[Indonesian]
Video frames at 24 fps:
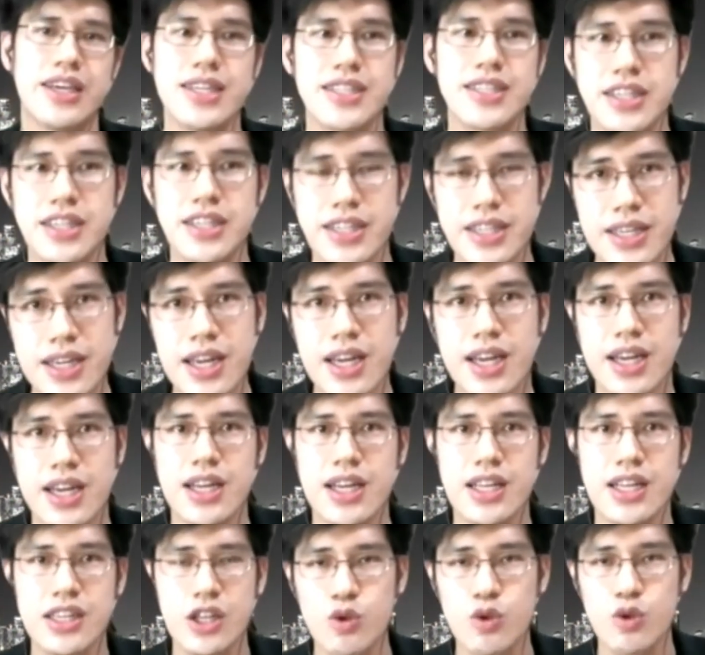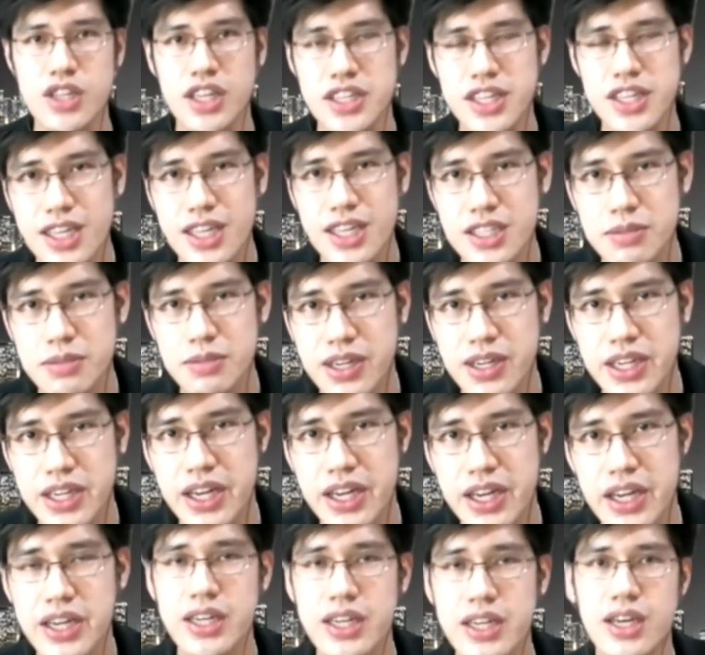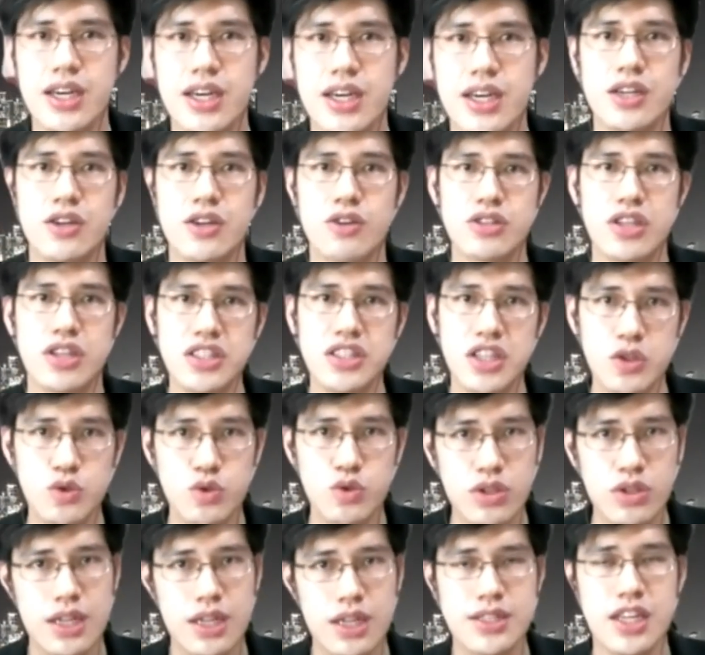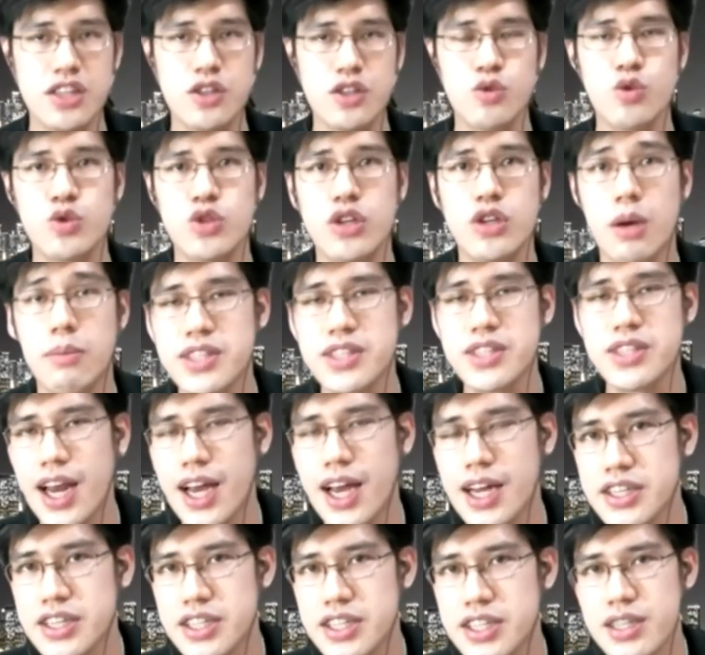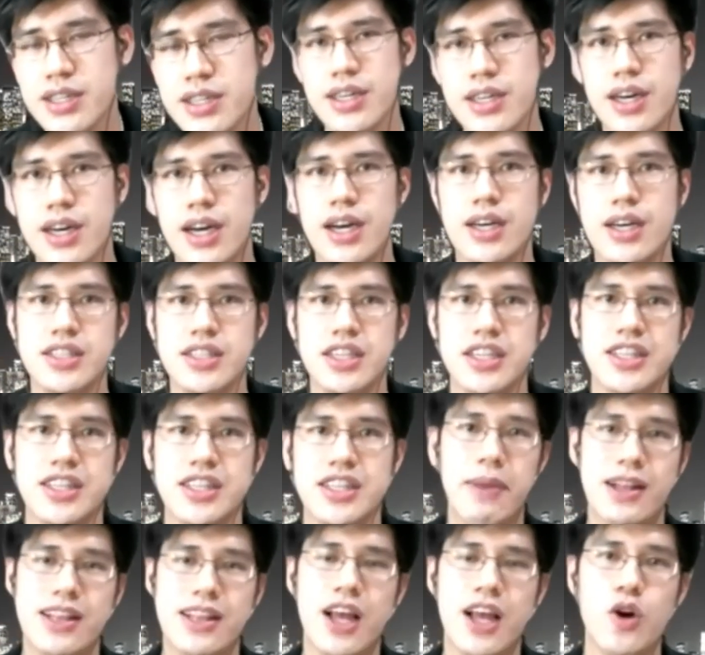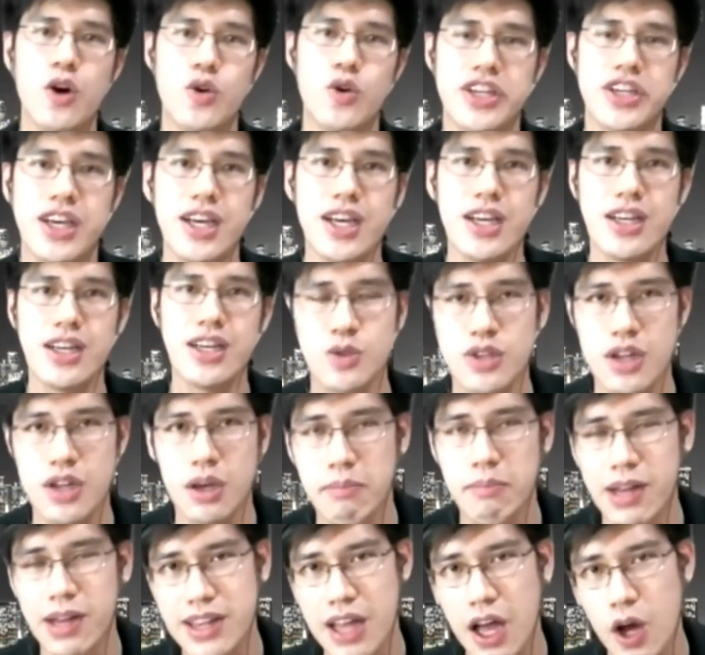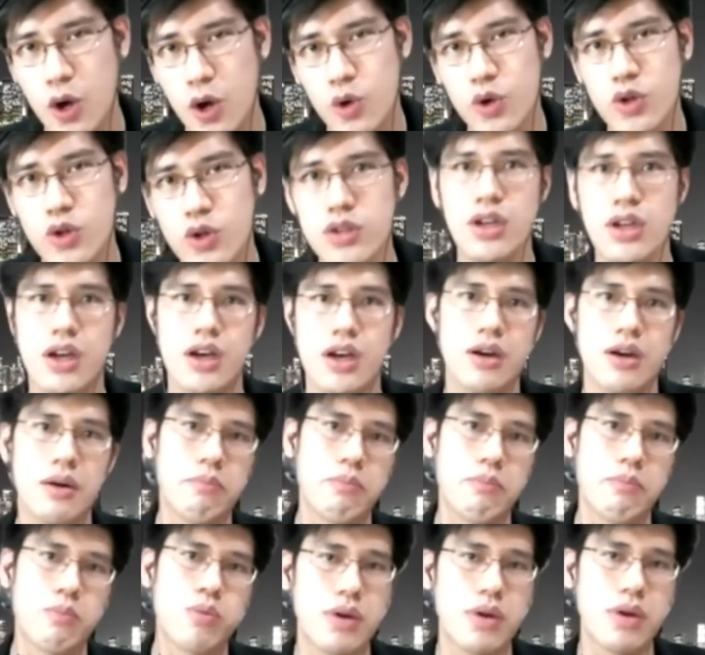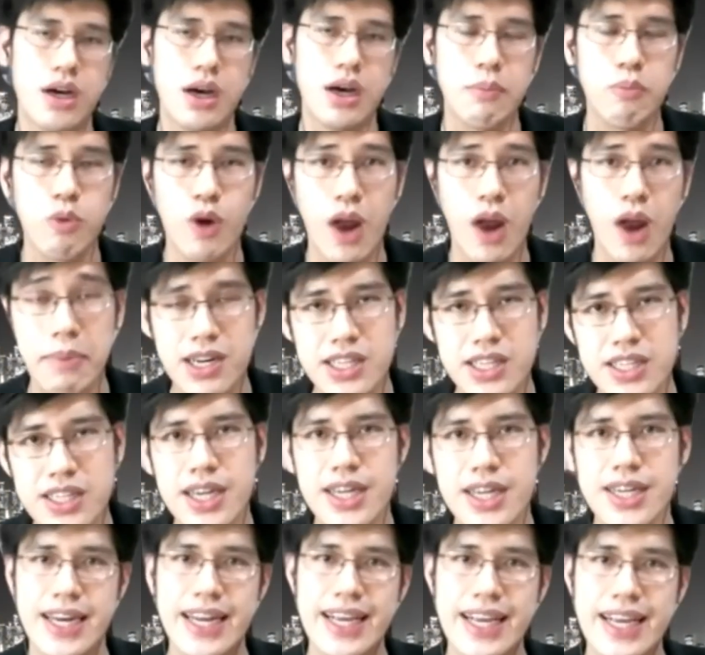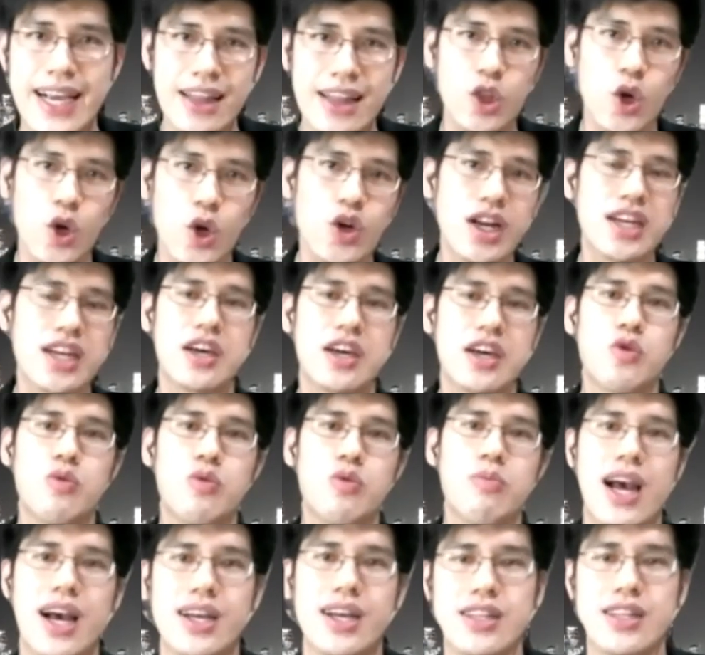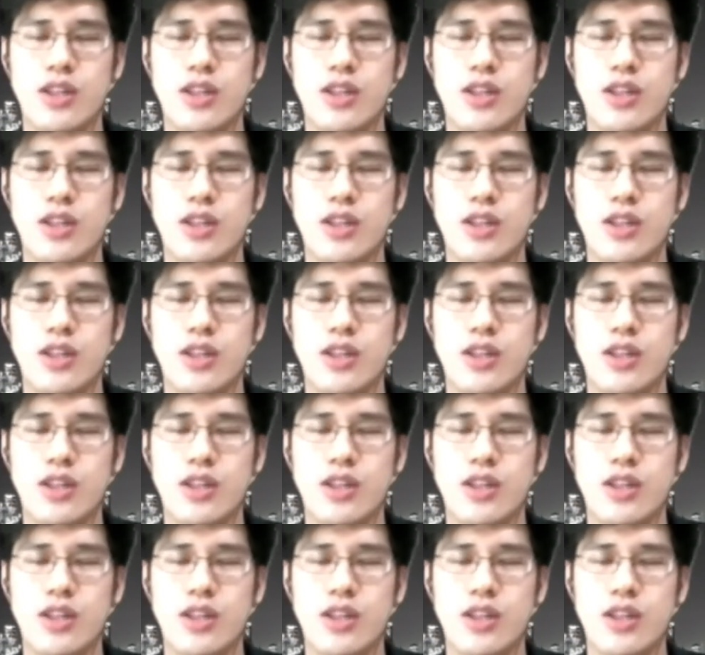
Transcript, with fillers: Jadi tentu saja sebagai uh, dokter saya sudah satu sudah menjalani uh, sekitar empat tahun ya, sudah empat tahun pulang pergi ya dari kantor dan ke rumah.